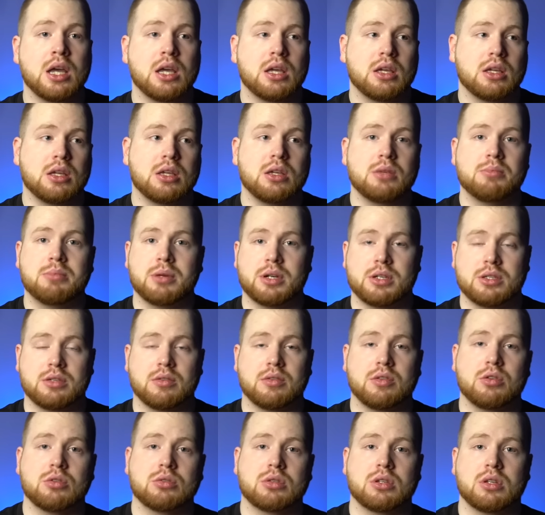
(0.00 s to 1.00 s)
и
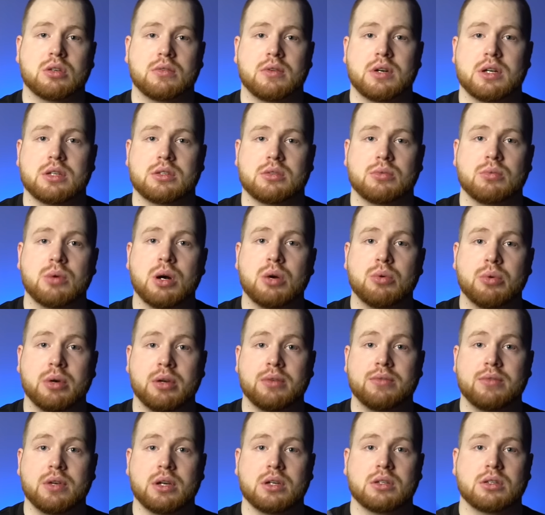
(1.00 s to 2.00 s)
произведет на вас
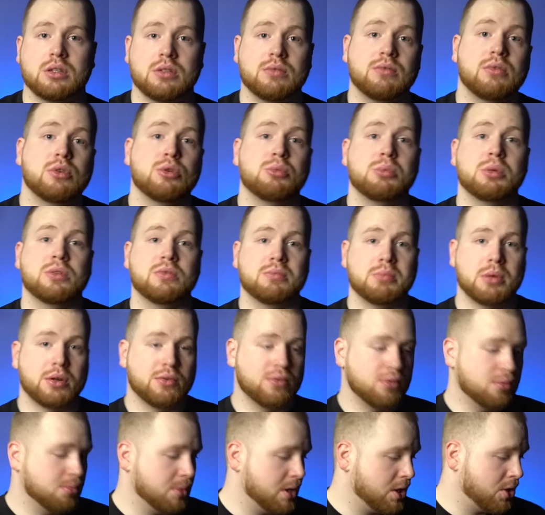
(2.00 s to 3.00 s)
вау-эффект и влюбит в
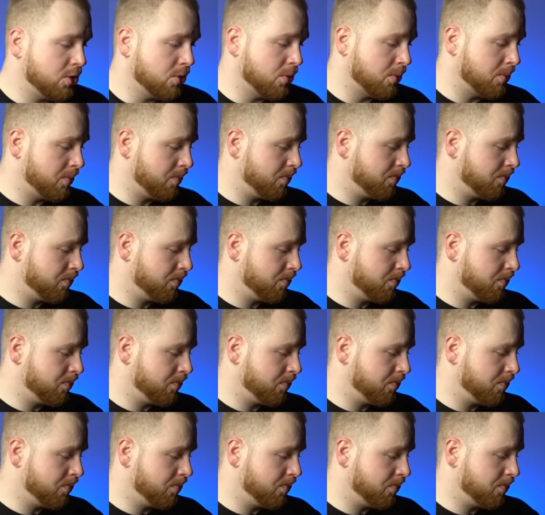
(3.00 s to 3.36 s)
парфюмерию.